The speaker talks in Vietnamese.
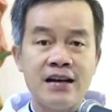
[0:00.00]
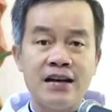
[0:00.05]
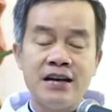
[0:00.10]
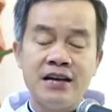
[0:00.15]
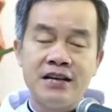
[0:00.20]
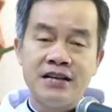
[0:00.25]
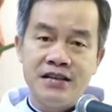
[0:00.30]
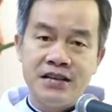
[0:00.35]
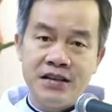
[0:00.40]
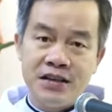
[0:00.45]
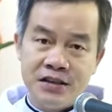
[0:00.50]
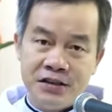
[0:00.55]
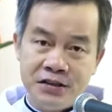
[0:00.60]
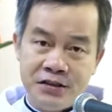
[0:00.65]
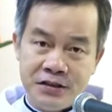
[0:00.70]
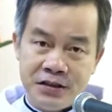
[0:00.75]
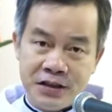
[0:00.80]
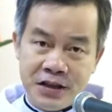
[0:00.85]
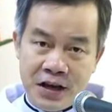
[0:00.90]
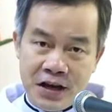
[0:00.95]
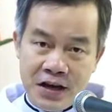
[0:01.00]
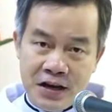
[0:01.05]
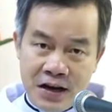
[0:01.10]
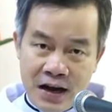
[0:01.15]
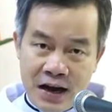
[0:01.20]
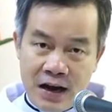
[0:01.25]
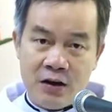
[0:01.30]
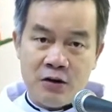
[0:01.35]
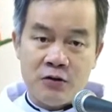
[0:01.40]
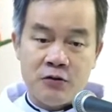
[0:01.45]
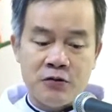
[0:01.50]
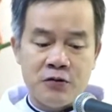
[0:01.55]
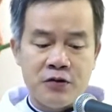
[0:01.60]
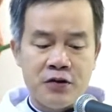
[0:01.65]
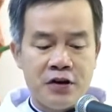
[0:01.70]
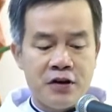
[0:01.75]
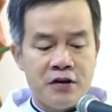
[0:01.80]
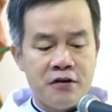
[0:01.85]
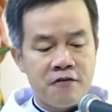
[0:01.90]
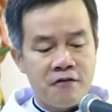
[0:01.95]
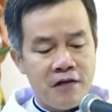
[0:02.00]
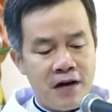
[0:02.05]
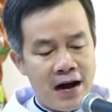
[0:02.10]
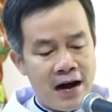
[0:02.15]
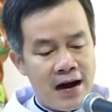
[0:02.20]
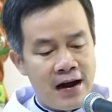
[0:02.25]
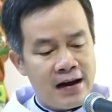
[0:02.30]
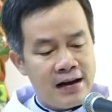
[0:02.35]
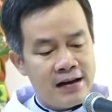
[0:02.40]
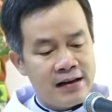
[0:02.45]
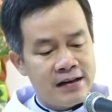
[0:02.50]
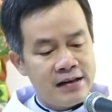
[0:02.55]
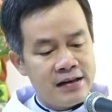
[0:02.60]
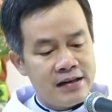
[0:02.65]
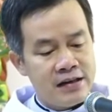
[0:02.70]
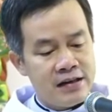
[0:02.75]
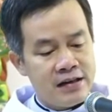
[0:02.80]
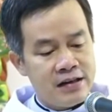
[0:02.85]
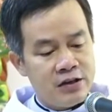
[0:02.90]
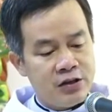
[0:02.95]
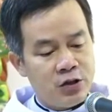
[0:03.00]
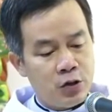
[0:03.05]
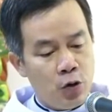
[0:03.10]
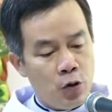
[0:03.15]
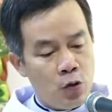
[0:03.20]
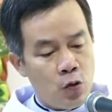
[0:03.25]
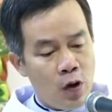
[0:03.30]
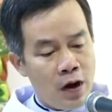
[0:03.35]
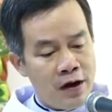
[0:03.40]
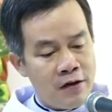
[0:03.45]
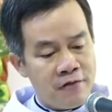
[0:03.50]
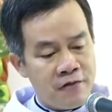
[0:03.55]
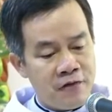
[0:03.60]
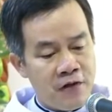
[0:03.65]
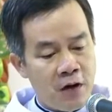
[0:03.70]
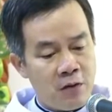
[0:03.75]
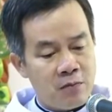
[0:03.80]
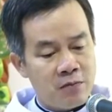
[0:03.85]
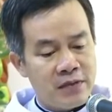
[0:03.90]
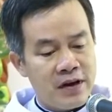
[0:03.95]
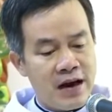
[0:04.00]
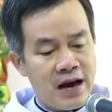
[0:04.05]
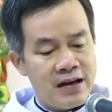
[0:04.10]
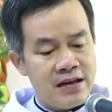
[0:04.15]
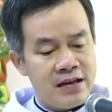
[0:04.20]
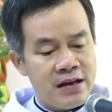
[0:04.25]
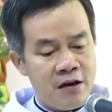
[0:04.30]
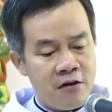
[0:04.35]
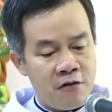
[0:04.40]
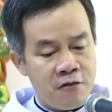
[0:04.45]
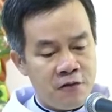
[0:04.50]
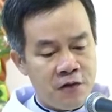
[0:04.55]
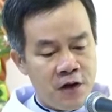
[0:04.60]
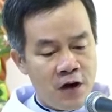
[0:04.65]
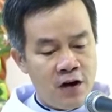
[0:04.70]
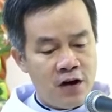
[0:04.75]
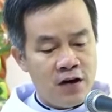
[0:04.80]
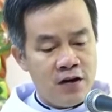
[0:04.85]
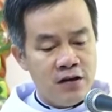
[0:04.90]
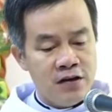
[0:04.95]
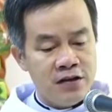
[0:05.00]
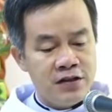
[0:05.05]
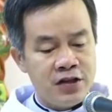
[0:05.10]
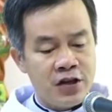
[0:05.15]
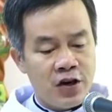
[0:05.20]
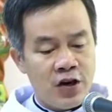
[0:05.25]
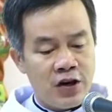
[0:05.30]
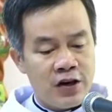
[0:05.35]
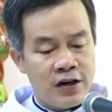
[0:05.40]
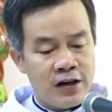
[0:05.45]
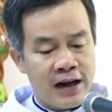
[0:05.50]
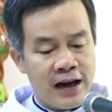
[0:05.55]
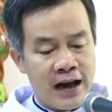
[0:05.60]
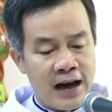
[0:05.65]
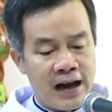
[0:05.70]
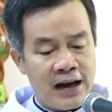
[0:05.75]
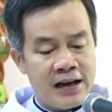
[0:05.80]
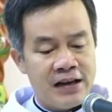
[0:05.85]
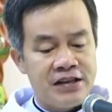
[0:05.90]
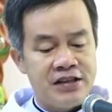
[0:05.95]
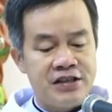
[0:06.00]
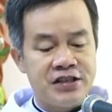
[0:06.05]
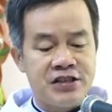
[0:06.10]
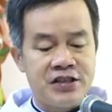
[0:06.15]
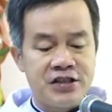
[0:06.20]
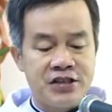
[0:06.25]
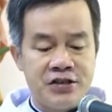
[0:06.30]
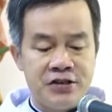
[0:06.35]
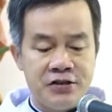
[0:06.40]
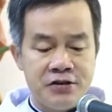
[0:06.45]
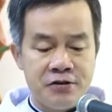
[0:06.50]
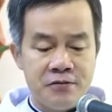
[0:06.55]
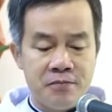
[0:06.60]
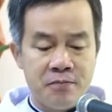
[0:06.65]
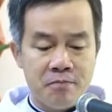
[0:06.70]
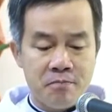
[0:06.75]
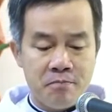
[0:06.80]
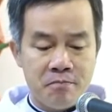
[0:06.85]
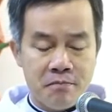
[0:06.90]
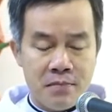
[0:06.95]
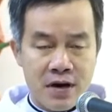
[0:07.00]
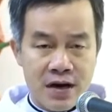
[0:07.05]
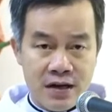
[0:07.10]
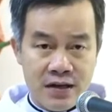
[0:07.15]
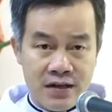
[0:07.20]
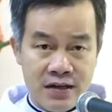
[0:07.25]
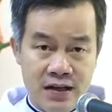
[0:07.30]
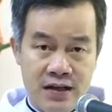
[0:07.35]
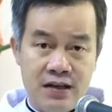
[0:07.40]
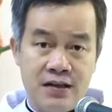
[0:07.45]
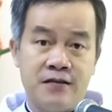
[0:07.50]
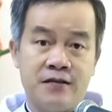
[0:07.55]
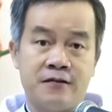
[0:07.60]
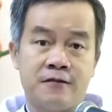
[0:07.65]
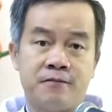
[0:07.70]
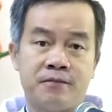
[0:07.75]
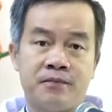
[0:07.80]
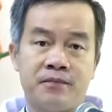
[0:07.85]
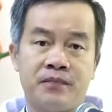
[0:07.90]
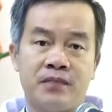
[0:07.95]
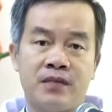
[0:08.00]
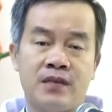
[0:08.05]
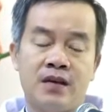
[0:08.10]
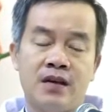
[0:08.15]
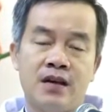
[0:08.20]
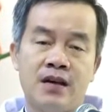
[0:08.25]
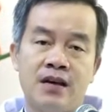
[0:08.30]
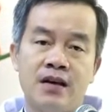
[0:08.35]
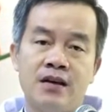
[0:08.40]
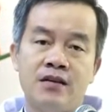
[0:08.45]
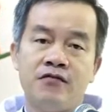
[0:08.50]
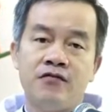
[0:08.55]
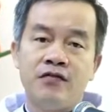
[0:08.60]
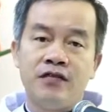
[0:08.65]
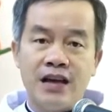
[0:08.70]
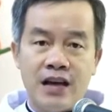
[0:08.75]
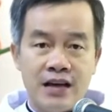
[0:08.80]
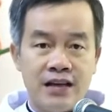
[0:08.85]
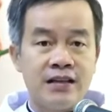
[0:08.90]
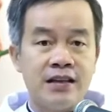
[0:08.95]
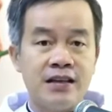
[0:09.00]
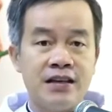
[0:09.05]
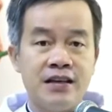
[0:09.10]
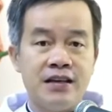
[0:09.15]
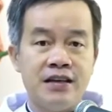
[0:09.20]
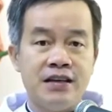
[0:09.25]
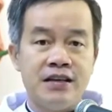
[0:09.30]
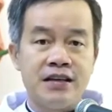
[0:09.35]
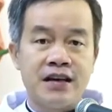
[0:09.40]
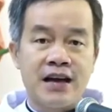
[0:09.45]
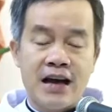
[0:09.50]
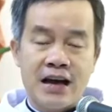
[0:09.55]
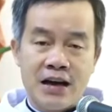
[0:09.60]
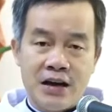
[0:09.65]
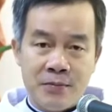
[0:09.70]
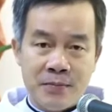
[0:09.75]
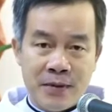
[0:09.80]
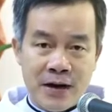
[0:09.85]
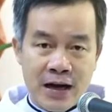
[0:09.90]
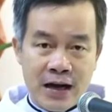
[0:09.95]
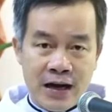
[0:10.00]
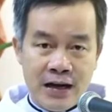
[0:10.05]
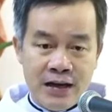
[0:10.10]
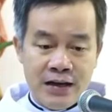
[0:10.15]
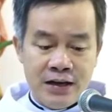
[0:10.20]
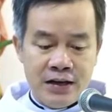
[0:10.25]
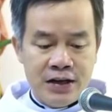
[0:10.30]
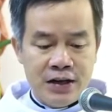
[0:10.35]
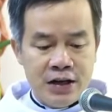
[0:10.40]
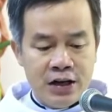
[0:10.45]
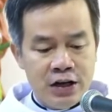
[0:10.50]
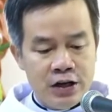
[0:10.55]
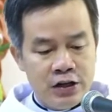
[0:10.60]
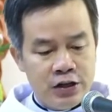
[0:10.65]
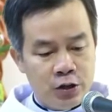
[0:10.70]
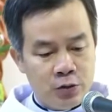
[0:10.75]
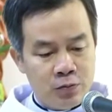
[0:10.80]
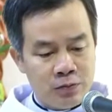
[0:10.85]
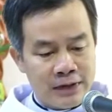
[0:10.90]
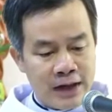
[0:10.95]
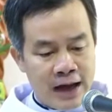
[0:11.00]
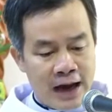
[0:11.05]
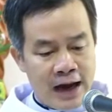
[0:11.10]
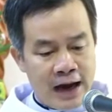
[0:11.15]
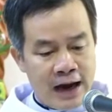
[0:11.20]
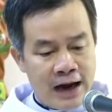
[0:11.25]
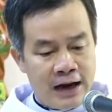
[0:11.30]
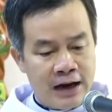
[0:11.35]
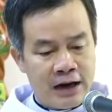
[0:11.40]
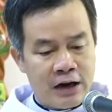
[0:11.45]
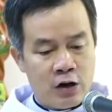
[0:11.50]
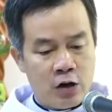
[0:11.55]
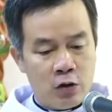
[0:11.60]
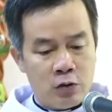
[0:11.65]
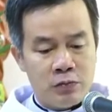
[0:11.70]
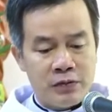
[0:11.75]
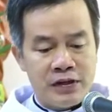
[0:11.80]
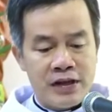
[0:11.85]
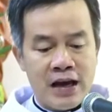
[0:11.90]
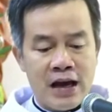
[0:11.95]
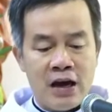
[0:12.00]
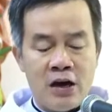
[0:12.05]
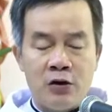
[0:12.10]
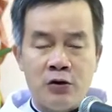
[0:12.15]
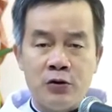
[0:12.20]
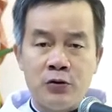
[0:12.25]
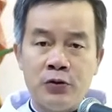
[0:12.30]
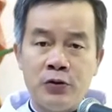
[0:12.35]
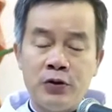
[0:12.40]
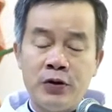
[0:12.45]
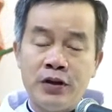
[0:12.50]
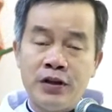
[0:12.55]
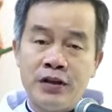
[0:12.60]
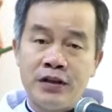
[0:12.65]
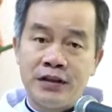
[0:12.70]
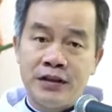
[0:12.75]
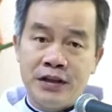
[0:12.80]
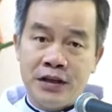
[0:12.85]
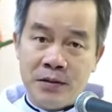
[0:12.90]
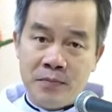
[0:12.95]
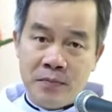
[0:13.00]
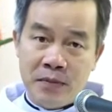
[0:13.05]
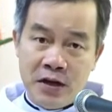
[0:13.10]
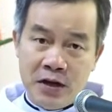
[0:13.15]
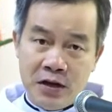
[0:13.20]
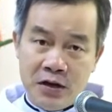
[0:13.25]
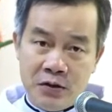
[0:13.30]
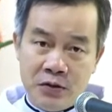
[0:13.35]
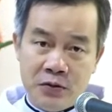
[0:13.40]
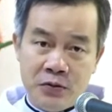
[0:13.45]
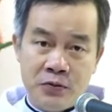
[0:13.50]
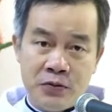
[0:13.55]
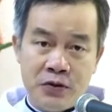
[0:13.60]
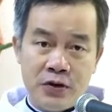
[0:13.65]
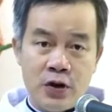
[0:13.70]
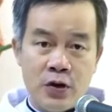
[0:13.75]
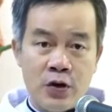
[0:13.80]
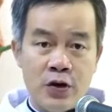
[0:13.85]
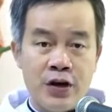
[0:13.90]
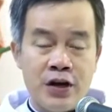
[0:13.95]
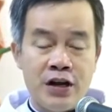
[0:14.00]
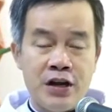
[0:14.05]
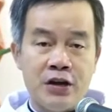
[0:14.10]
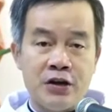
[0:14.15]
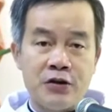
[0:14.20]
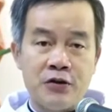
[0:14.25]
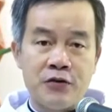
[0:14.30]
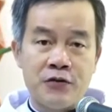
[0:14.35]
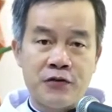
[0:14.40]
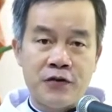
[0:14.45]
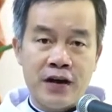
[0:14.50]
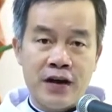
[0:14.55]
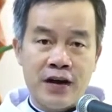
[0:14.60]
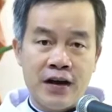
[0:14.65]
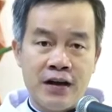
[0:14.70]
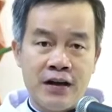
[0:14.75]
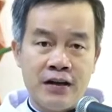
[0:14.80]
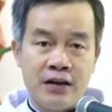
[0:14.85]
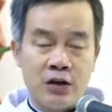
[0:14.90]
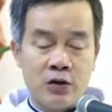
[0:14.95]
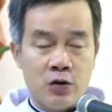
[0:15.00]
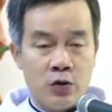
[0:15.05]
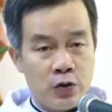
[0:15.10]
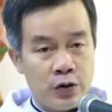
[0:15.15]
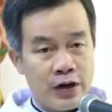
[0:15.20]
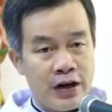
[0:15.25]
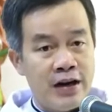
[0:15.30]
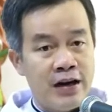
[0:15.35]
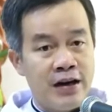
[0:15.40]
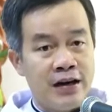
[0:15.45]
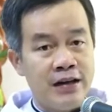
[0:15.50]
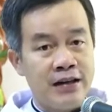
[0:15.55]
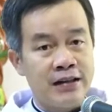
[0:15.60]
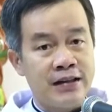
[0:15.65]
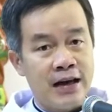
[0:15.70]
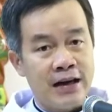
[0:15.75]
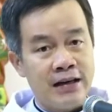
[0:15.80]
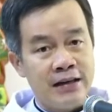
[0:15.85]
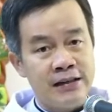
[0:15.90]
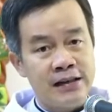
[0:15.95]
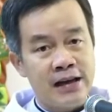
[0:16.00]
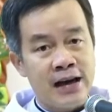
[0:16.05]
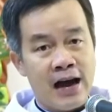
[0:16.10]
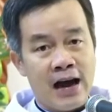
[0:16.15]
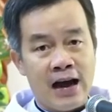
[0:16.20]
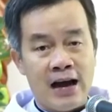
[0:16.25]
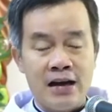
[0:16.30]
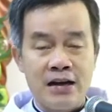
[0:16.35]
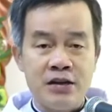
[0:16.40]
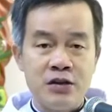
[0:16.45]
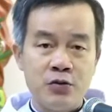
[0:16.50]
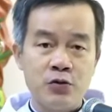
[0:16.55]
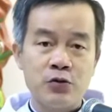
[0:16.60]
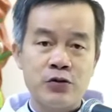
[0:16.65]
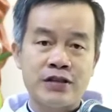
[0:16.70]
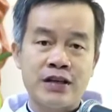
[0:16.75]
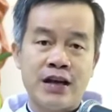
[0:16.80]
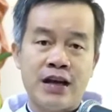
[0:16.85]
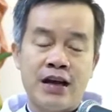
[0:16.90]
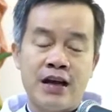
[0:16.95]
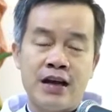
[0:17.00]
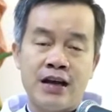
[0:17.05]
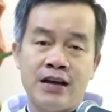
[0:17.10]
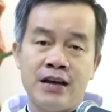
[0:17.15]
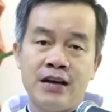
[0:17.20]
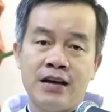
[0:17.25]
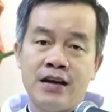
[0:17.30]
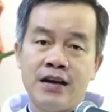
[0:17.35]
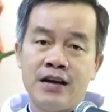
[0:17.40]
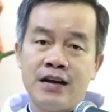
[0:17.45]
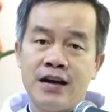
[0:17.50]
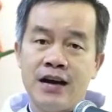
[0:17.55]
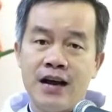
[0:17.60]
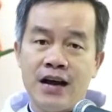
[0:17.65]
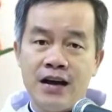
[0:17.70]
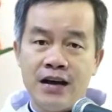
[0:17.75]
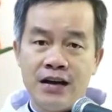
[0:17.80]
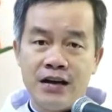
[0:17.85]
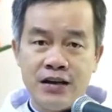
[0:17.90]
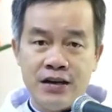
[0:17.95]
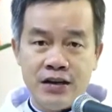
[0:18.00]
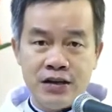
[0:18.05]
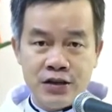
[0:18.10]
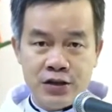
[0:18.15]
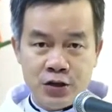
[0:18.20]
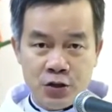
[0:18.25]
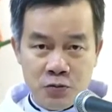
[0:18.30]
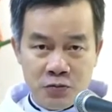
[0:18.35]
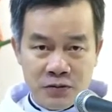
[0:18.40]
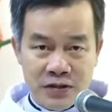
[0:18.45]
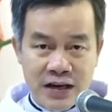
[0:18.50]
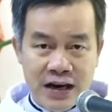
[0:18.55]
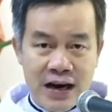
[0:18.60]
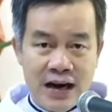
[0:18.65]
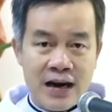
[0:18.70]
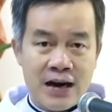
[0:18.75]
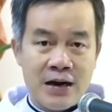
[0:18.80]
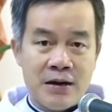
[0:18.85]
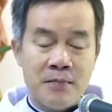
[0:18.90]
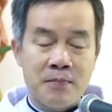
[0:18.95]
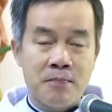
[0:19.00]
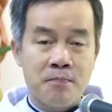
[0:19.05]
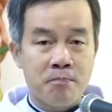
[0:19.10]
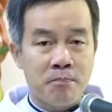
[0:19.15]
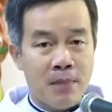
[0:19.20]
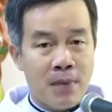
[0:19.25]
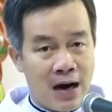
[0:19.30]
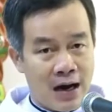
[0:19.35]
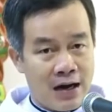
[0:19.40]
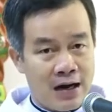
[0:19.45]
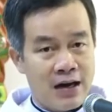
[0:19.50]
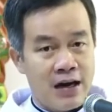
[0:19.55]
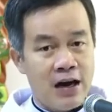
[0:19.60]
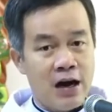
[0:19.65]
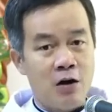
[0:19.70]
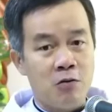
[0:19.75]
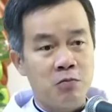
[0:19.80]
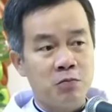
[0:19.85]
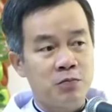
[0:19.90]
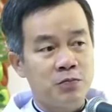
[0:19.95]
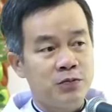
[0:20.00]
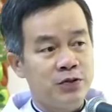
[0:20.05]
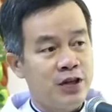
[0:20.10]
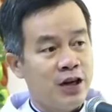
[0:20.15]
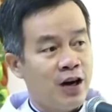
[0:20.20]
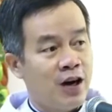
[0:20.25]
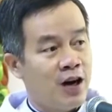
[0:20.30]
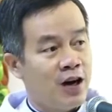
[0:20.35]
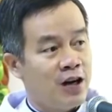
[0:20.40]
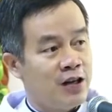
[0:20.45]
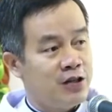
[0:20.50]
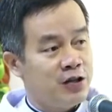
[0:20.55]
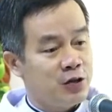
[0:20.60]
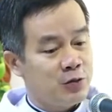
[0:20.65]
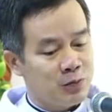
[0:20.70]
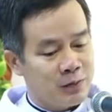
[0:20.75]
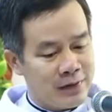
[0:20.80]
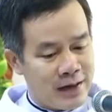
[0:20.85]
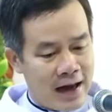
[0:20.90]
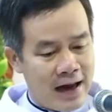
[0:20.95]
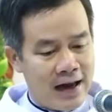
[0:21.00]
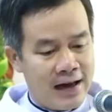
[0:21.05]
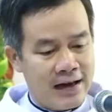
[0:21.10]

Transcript: như thế nào Và Chú quan phòng đã giao phó cho Ngài sứ mệnh gì Vậy thì ngày hôm nay Chúng ta cùng nhau tìm hiểu đôi điều về cuộc đời thánh cả du xe để rút ra bài học cho chúng ta